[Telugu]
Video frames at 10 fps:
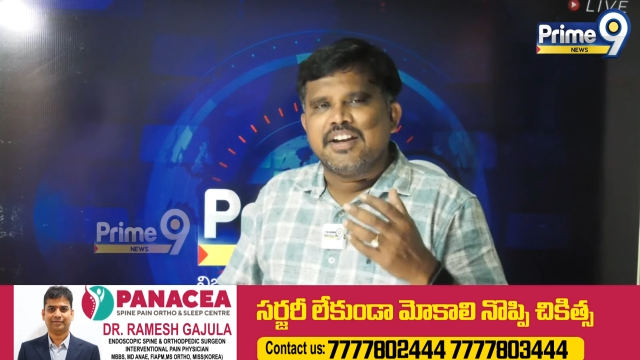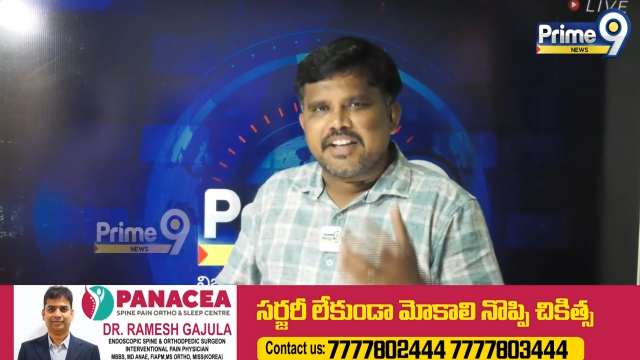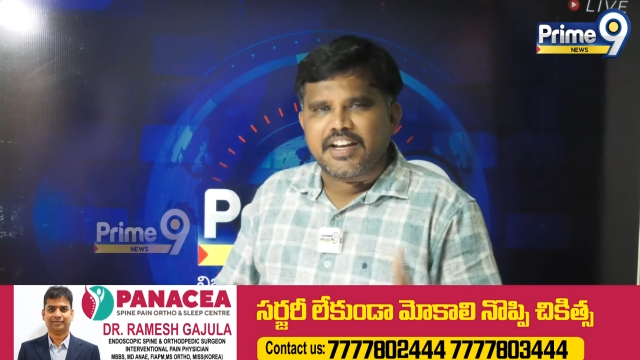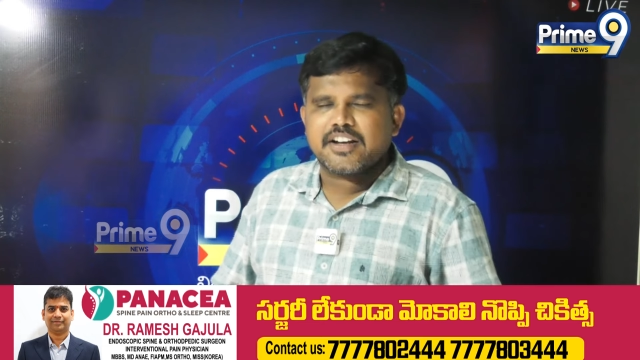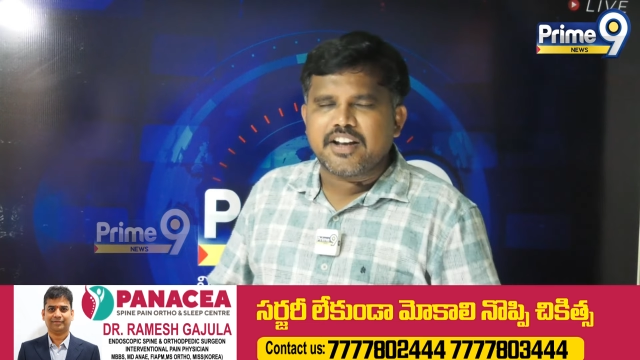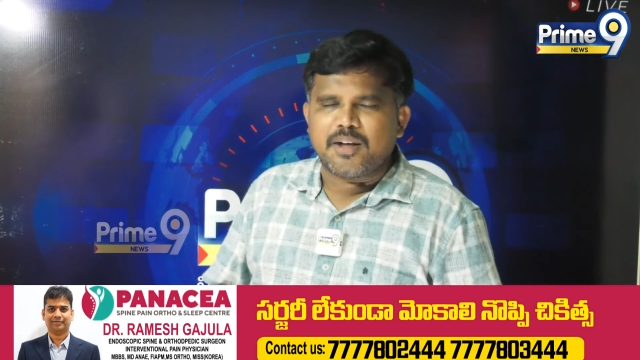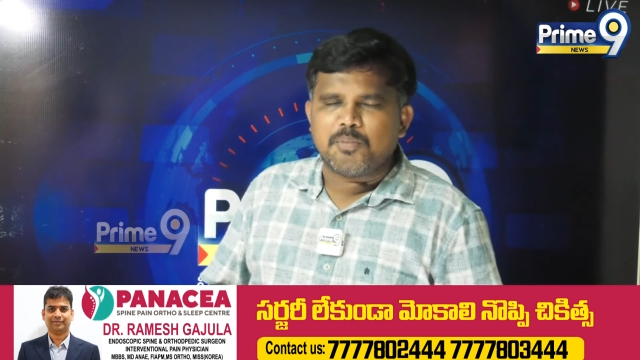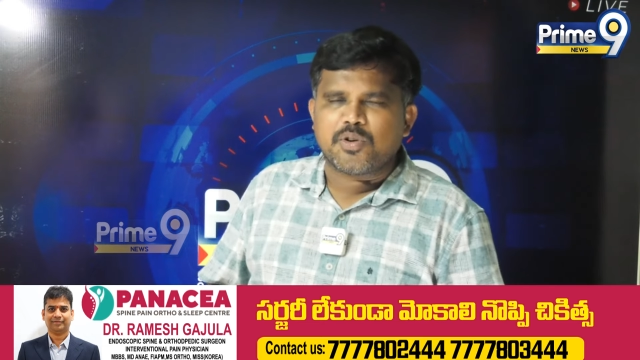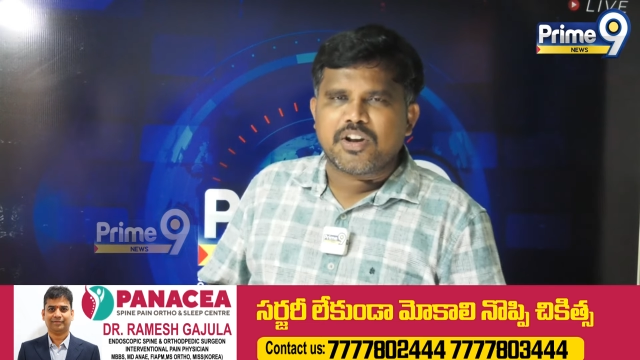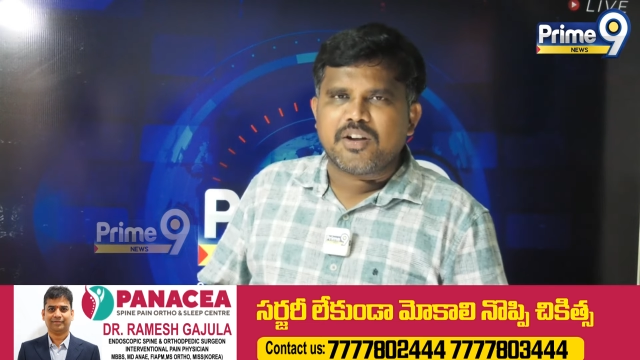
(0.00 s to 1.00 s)
టికెట్లను
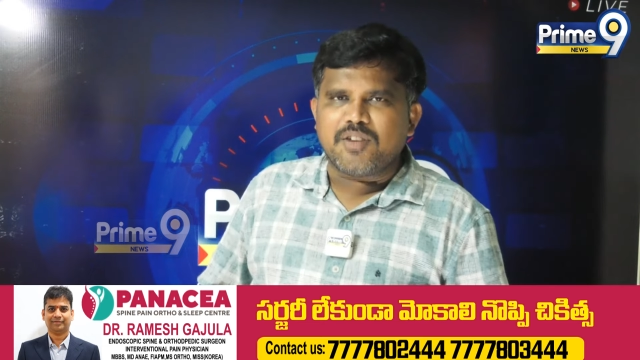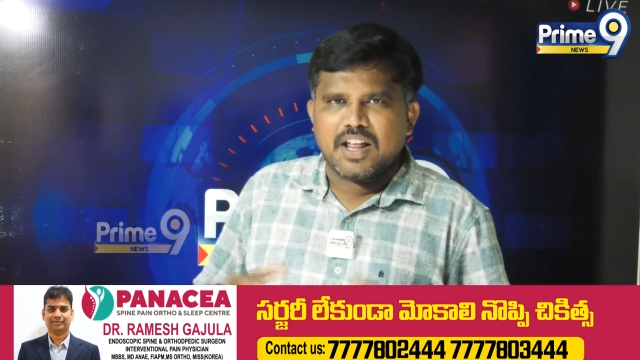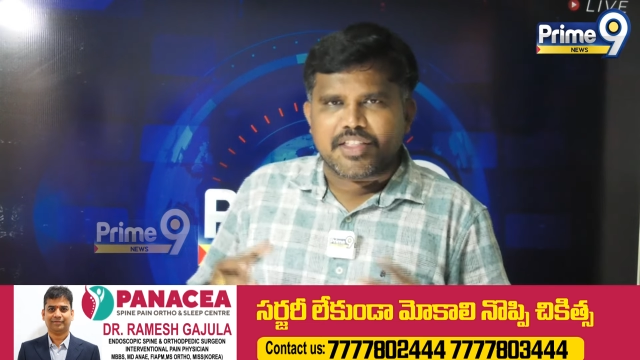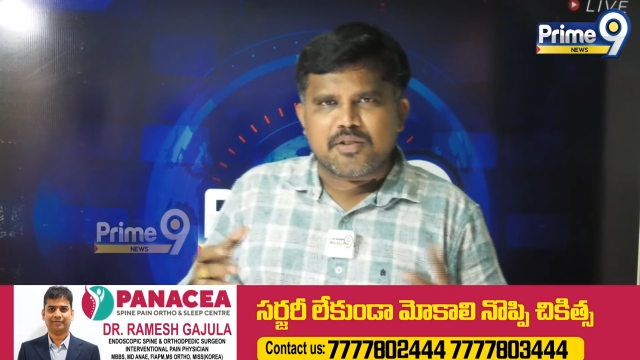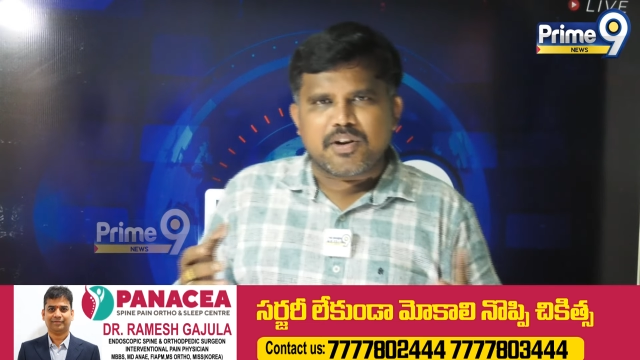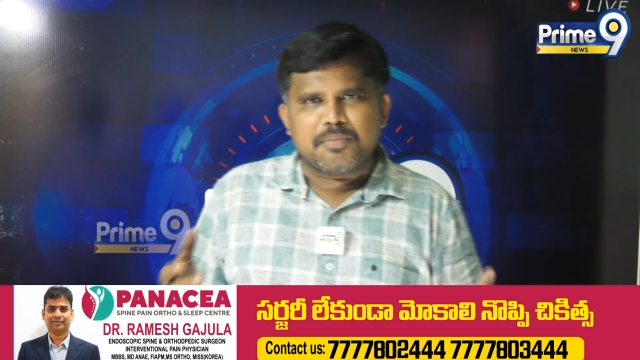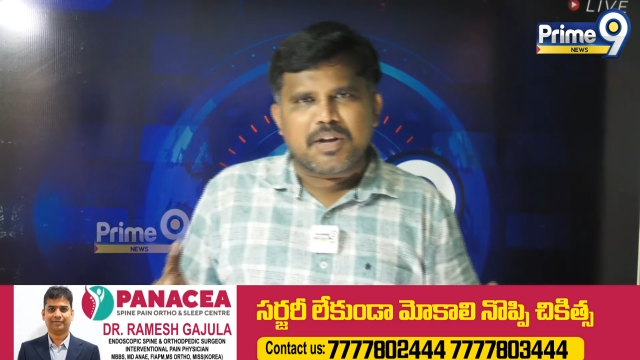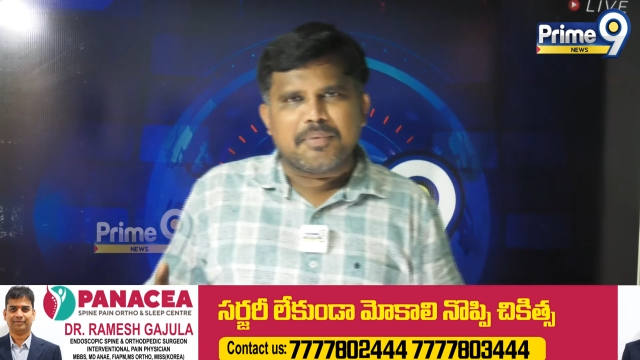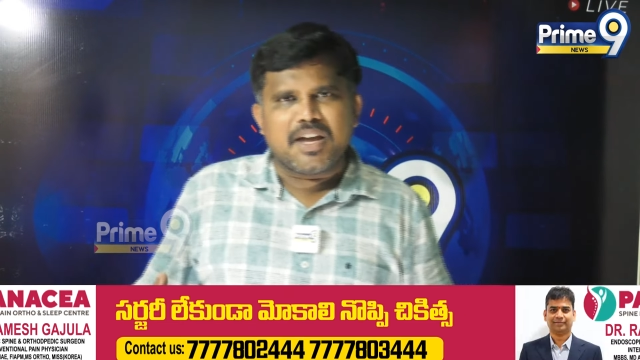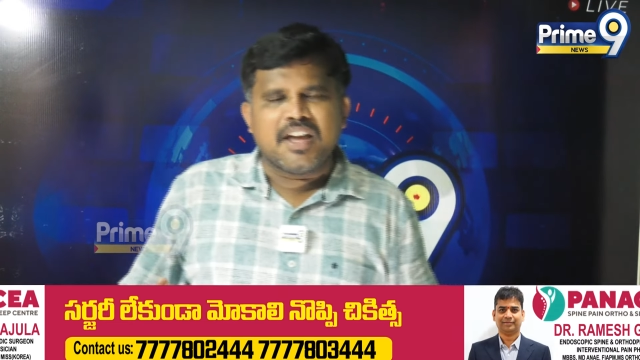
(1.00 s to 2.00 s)
అమ్ముకున్నారో వాళ్ళందరూ కూడా
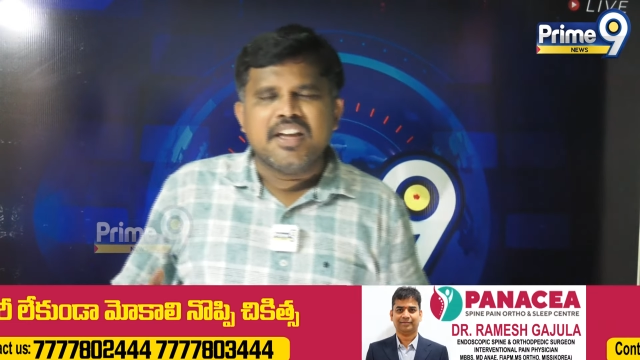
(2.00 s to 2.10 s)
ఇప్పుడు ఆమె